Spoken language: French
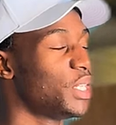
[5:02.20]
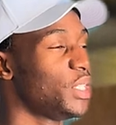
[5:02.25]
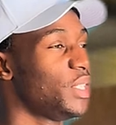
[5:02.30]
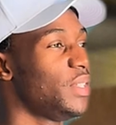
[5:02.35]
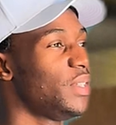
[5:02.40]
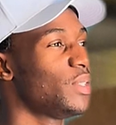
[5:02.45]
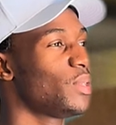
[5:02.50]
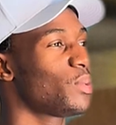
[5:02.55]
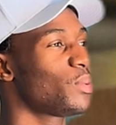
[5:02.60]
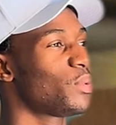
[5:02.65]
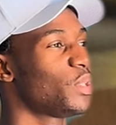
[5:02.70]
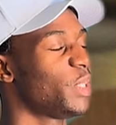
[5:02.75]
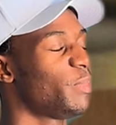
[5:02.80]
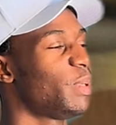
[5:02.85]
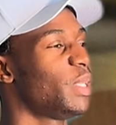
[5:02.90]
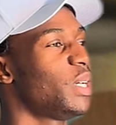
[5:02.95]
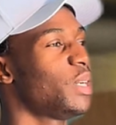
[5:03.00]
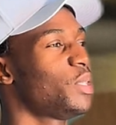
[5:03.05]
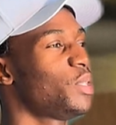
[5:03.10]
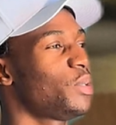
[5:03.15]
j'ai 10 ans, j'ai
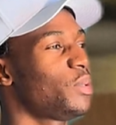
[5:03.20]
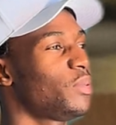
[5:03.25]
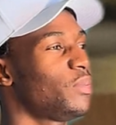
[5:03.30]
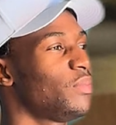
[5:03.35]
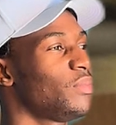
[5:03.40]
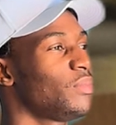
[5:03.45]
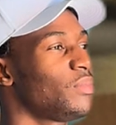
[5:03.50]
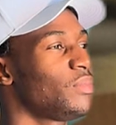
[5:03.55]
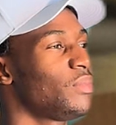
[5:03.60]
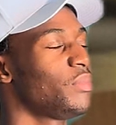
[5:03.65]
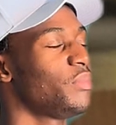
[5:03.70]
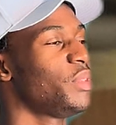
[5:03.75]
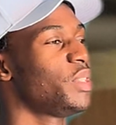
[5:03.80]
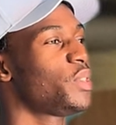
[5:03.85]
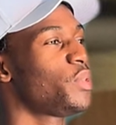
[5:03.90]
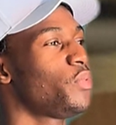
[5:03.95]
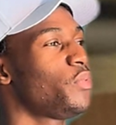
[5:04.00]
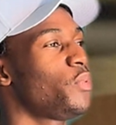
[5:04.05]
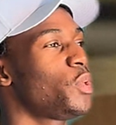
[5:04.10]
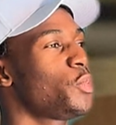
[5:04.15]
pas d'argent. Mais
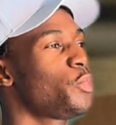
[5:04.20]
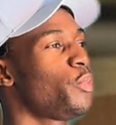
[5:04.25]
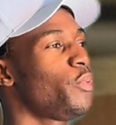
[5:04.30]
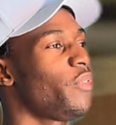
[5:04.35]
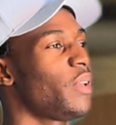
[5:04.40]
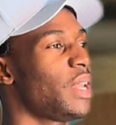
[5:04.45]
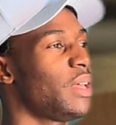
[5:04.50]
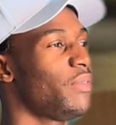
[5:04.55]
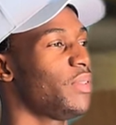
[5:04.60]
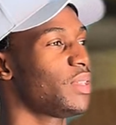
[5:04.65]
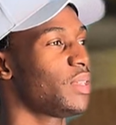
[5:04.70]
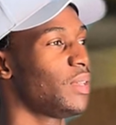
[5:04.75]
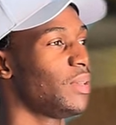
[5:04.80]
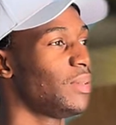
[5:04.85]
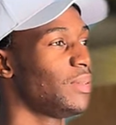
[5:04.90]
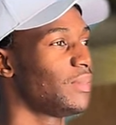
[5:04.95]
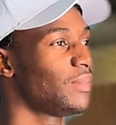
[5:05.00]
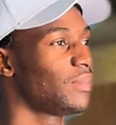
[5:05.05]
si tu veux, je peux faire la vaisselle.